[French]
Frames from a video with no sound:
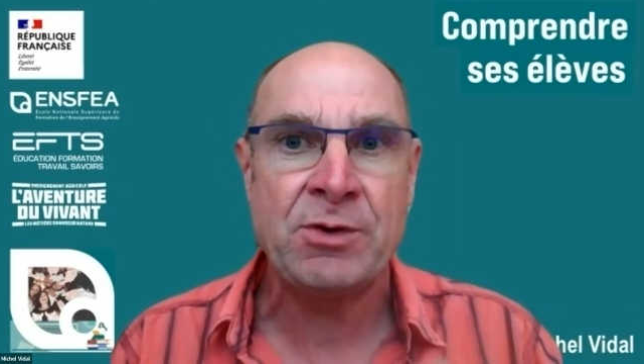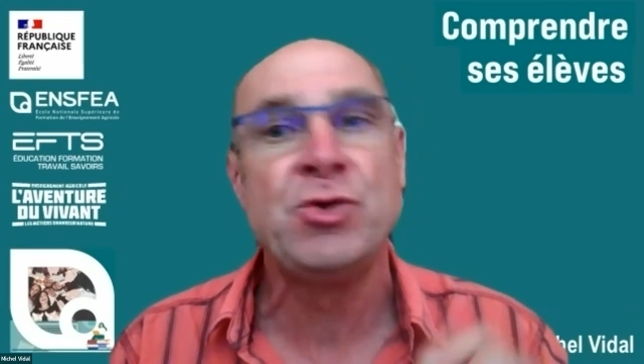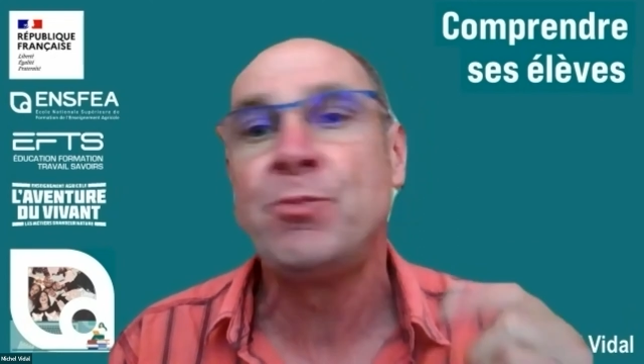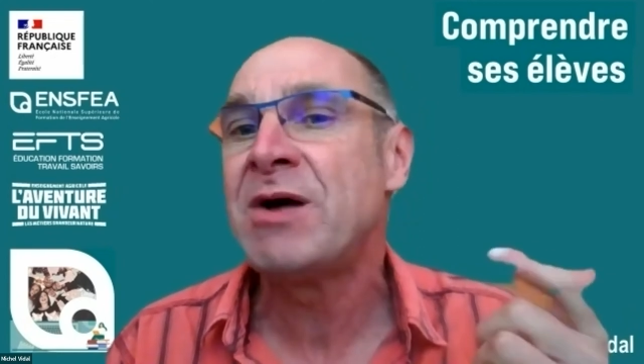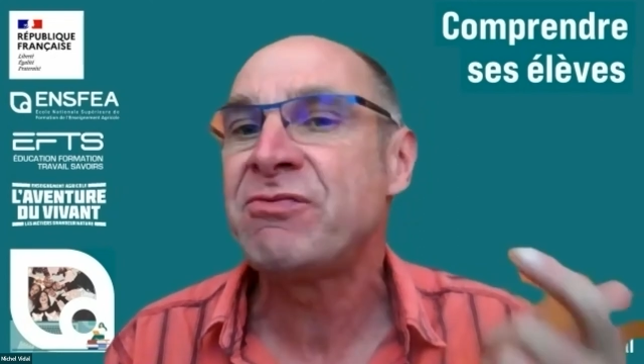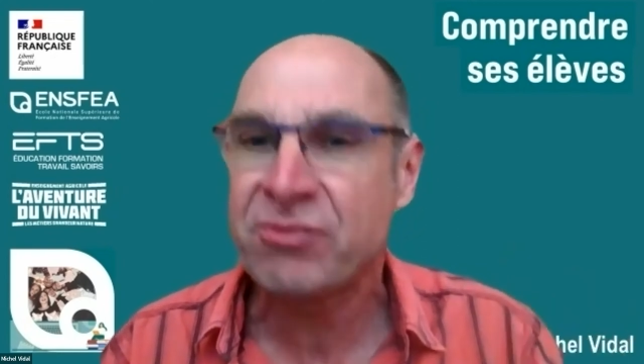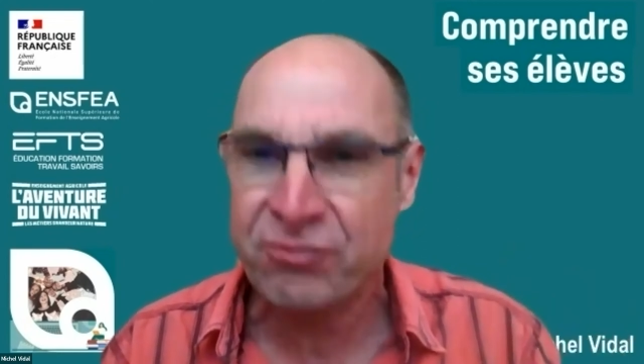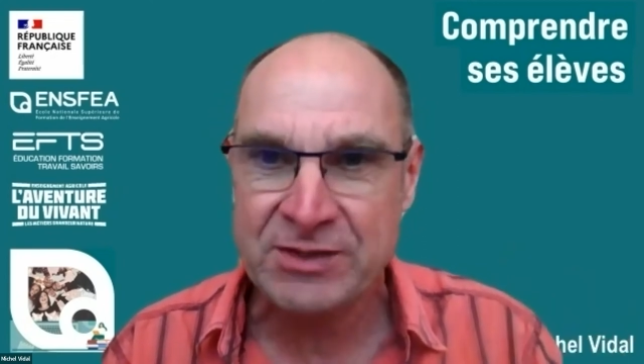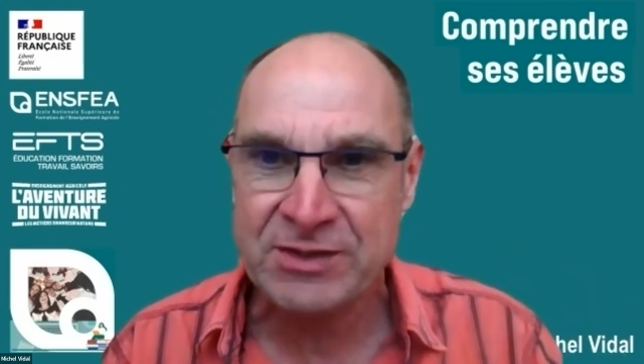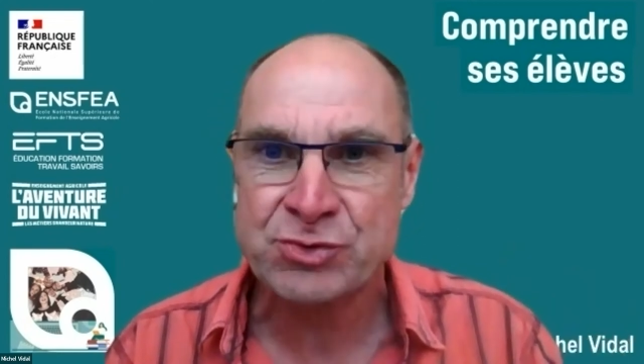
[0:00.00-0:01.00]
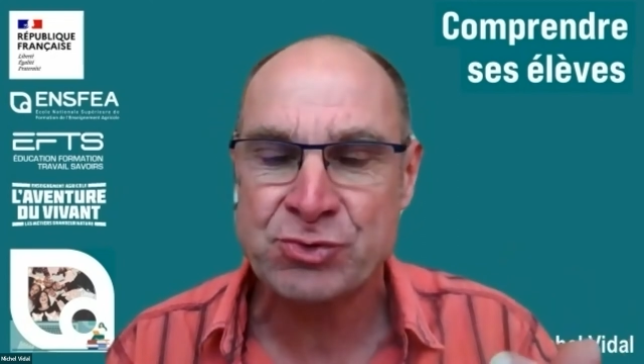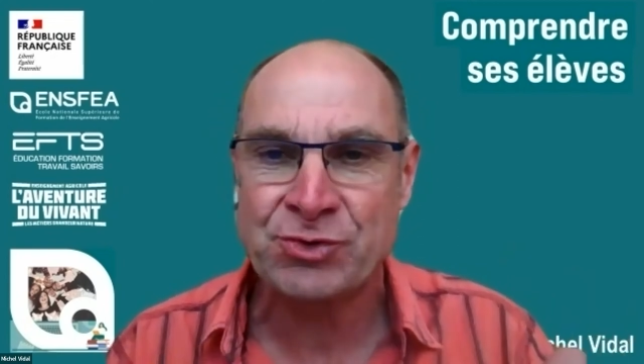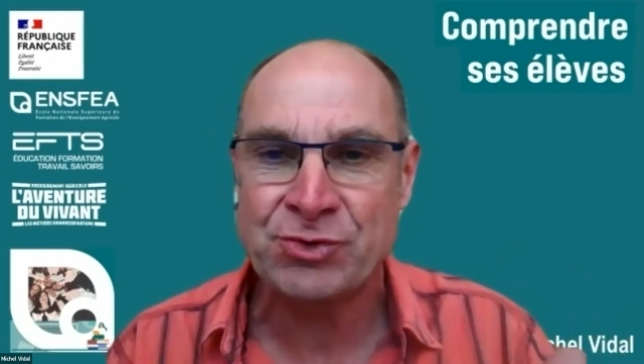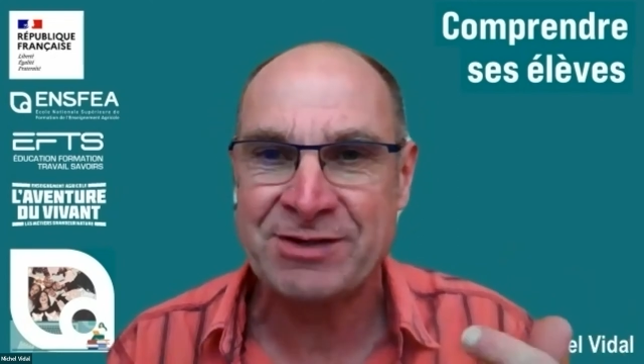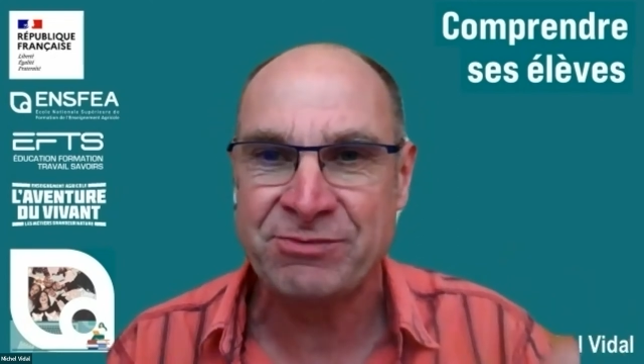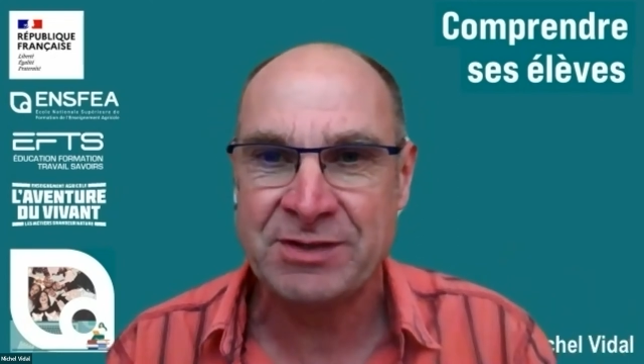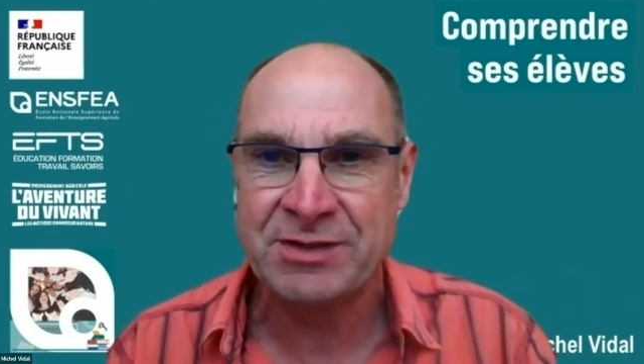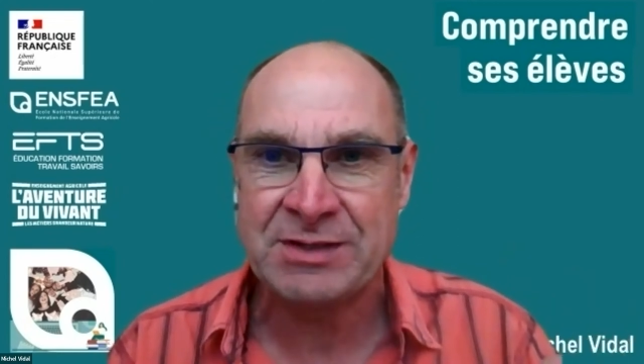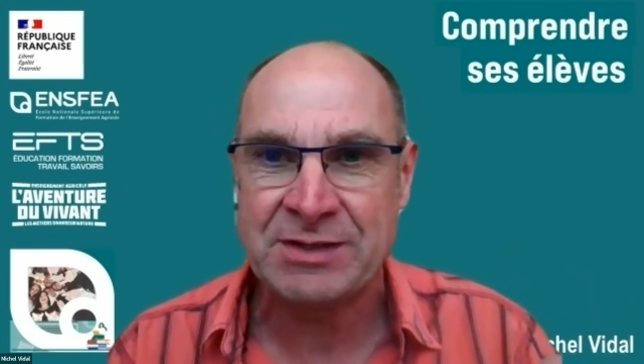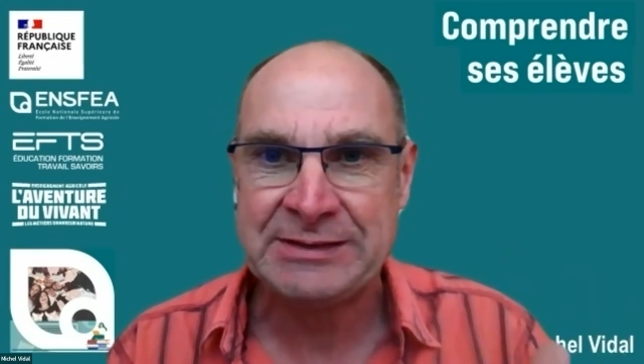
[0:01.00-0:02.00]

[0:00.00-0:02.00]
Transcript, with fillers: et ne pas faire fi de ce que je suis en train de vivre,